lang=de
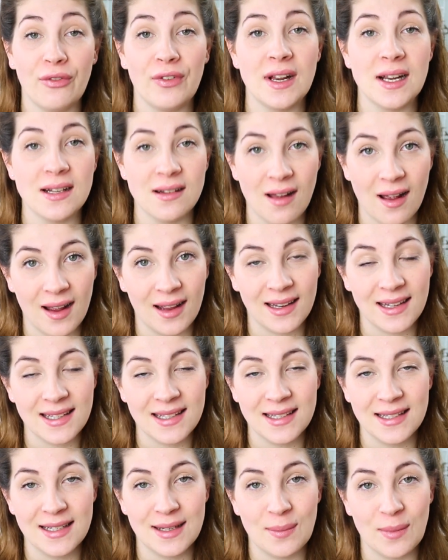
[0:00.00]
vielen
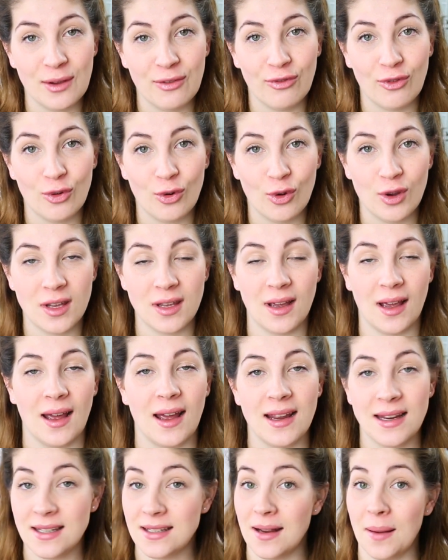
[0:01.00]
Nachrichten, die mich von euch
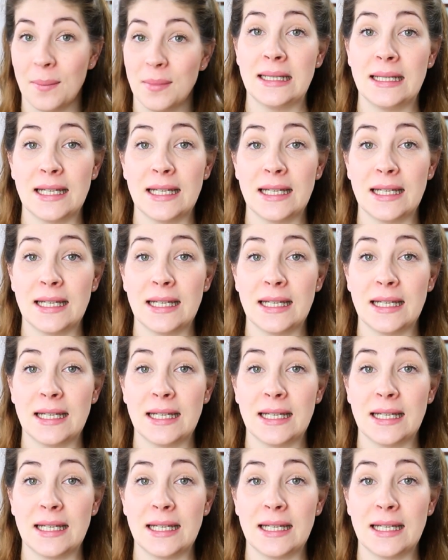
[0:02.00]
erreicht haben.